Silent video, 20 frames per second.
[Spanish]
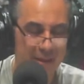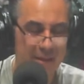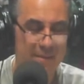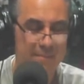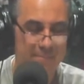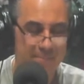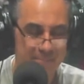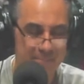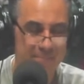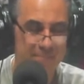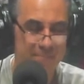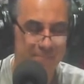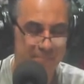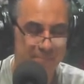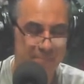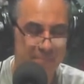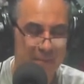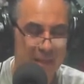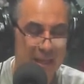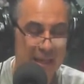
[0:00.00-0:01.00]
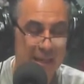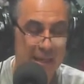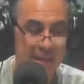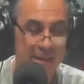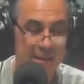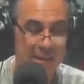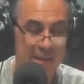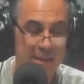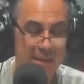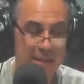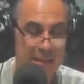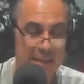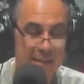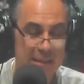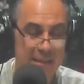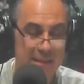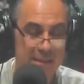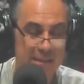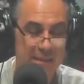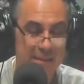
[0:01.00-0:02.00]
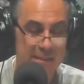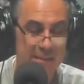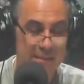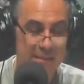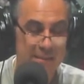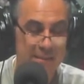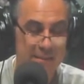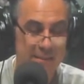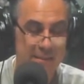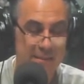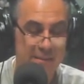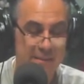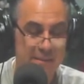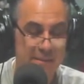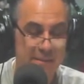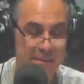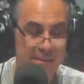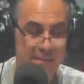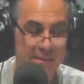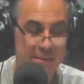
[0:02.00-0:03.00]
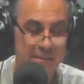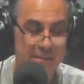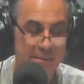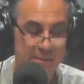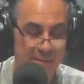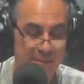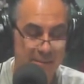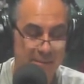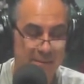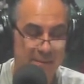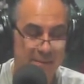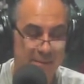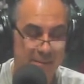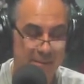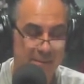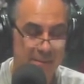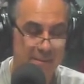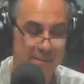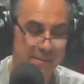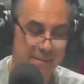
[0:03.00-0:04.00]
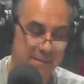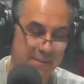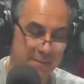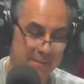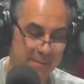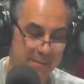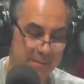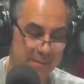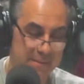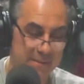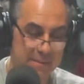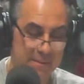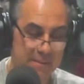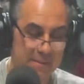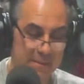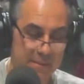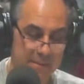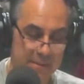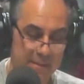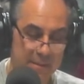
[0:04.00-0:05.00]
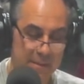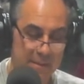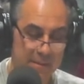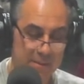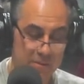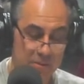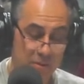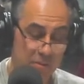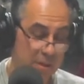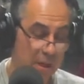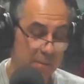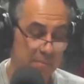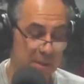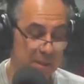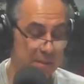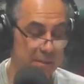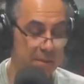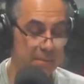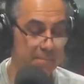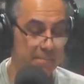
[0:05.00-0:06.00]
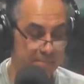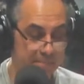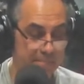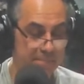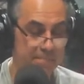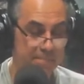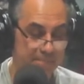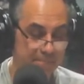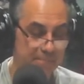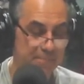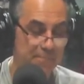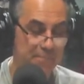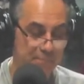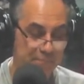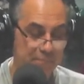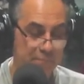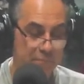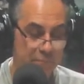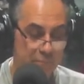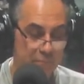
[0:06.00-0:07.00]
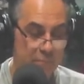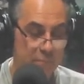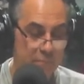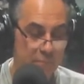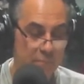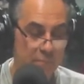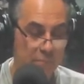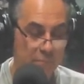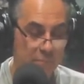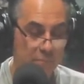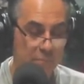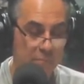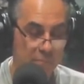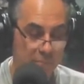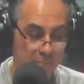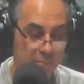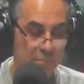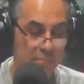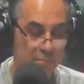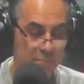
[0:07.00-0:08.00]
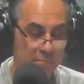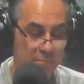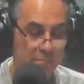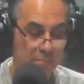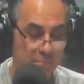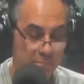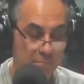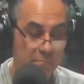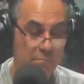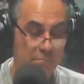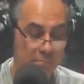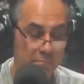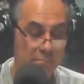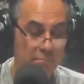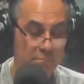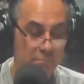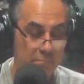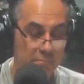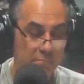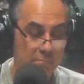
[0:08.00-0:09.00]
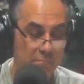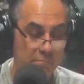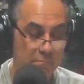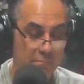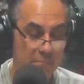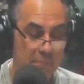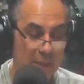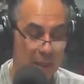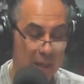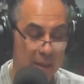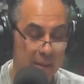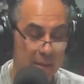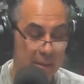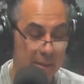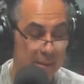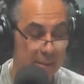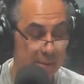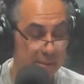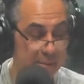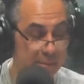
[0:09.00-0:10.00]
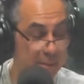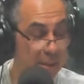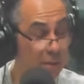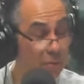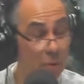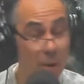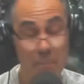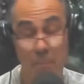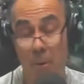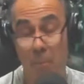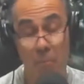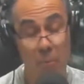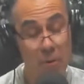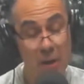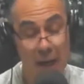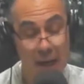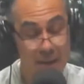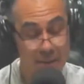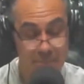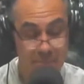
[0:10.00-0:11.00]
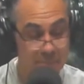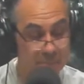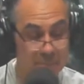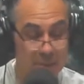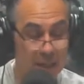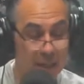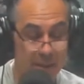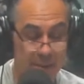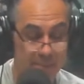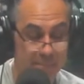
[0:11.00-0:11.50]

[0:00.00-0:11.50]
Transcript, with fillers: una cosa así que para nosotros, los cantantes de tango, que somos bastante marginales, digamos, Totalmente. Este, y sí, sí, tango, tango no, no es este, sí, es popular, popular.